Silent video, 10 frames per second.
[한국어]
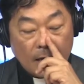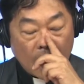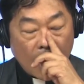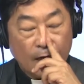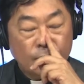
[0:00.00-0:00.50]

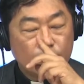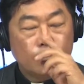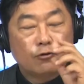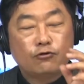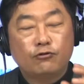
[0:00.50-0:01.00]

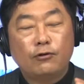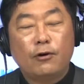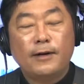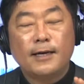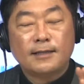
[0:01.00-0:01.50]
하느님
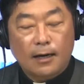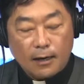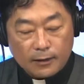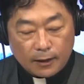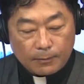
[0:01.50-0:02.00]
구원의
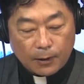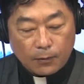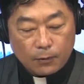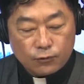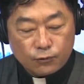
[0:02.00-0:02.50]
사랑이
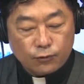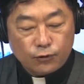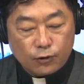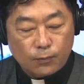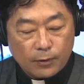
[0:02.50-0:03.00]
바로
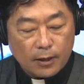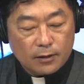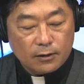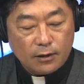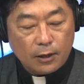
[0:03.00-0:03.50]
죽으시고
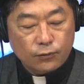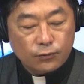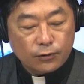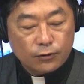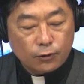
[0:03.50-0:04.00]
부활하신 예수
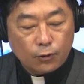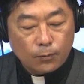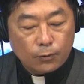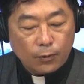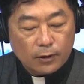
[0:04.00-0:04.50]

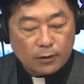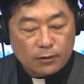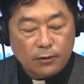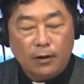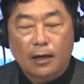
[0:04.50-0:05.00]
그리스도님을 통해서
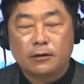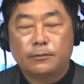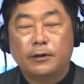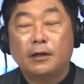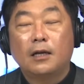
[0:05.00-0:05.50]

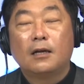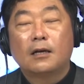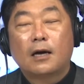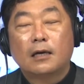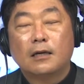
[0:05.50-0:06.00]
드러났음을
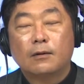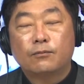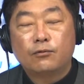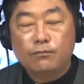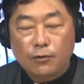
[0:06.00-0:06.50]
가장
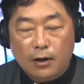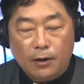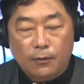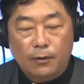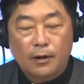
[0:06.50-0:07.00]

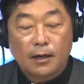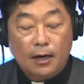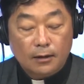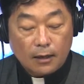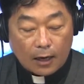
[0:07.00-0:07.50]
분명하고
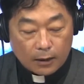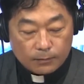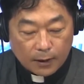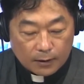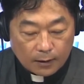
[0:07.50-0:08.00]
가장
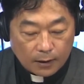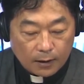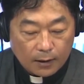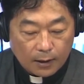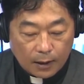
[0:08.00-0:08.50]
아름답게
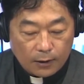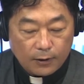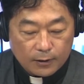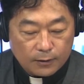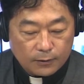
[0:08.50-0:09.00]
알려야
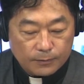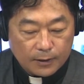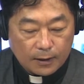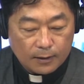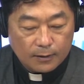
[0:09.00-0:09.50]
한다는 겁니다.